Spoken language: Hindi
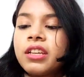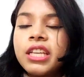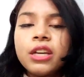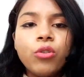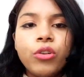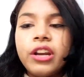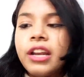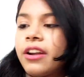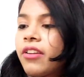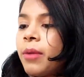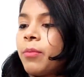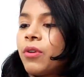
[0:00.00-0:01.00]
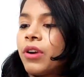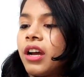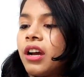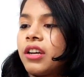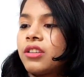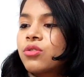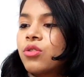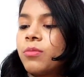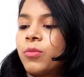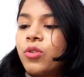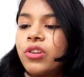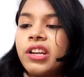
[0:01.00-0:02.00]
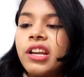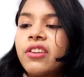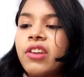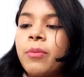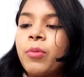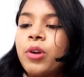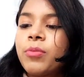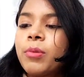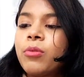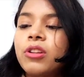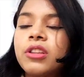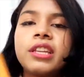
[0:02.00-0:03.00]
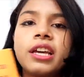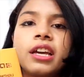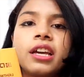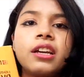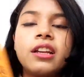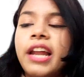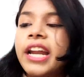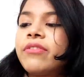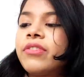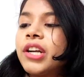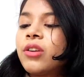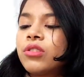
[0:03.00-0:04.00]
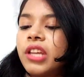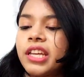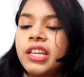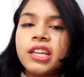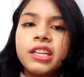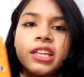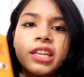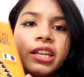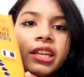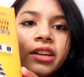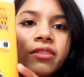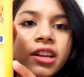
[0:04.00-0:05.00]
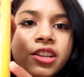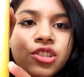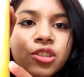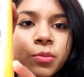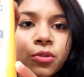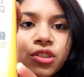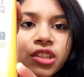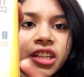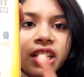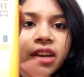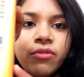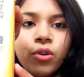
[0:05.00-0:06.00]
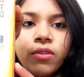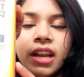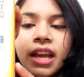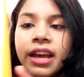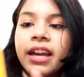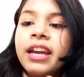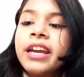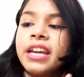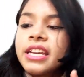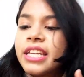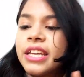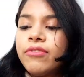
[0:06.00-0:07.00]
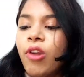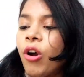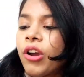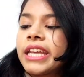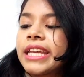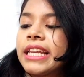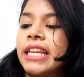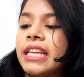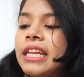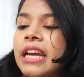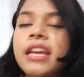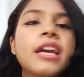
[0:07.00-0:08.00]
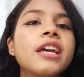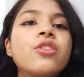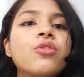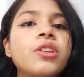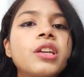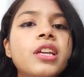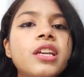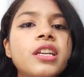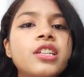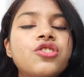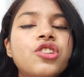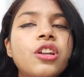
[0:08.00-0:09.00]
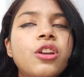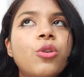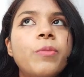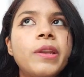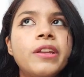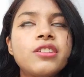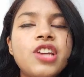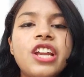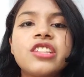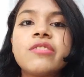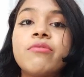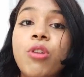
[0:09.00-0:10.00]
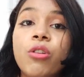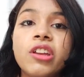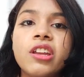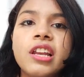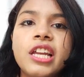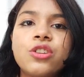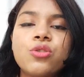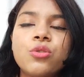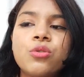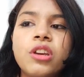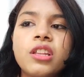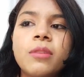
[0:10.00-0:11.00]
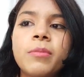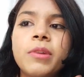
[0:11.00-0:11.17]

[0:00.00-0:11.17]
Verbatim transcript: ये गोरिल्ला ट्राईपोर्ट है हाँ इसको हम गोरिल्ला ट्राईपोर्ट भी बोलते हैं लाइट वेट होता है ये ये ये वाली शिप होती है ना ये वो वाला है ये व्लॉगिंग के लिए लिया गया है क्योंकि इस चैनल को मैंने शायद से ब्लॉगिंग के लिए शुरू किया था